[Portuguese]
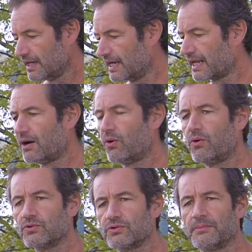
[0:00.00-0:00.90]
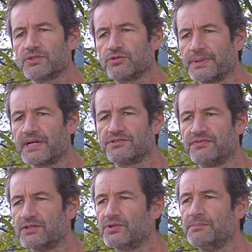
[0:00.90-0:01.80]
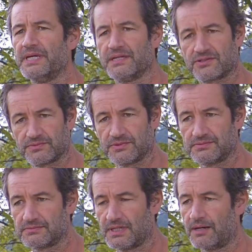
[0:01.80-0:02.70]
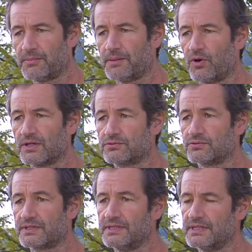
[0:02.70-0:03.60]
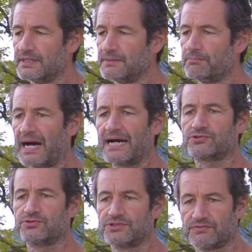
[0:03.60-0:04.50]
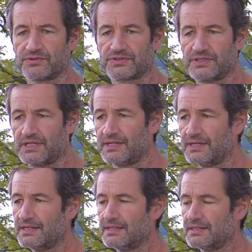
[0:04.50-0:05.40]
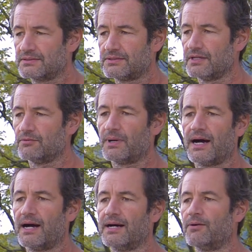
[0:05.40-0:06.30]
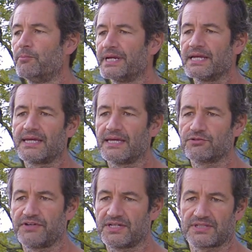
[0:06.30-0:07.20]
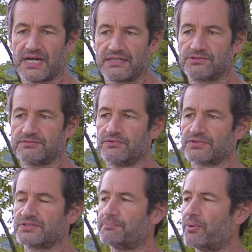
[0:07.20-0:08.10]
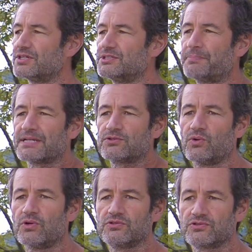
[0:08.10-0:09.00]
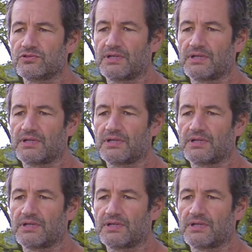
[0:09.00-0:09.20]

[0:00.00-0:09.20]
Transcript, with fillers: Ela honra o nome Super Adventure mesmo. É uma moto que embaixo de você tem uma, um brinquedo versátil. Você pode ir para todos os